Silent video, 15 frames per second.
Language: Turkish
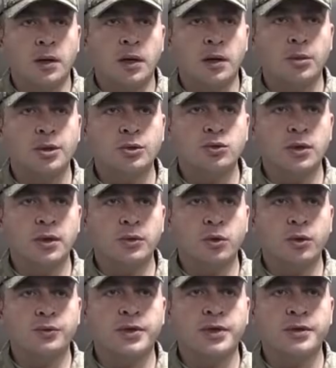Laboratuvar
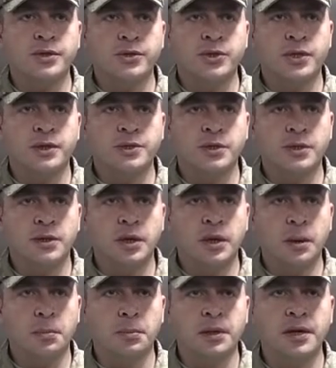konteyner
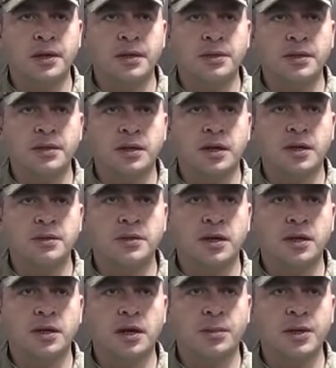içerisinde birer adet kan
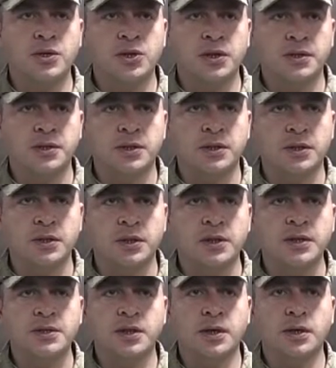saklama cihazı,
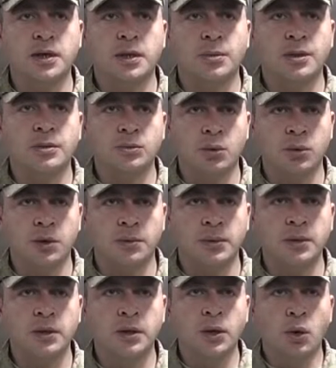kit saklama
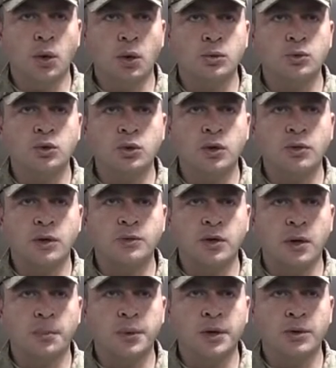dolabı, 10 kV
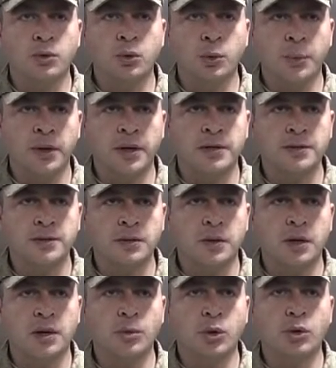amper UPS,
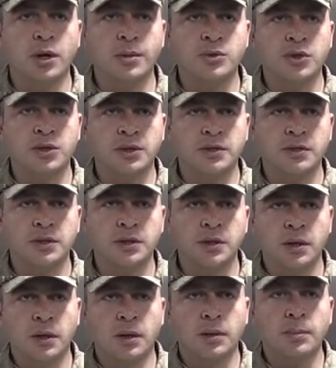hemogram cihazı,
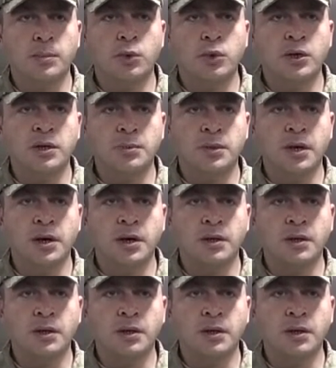biyokimya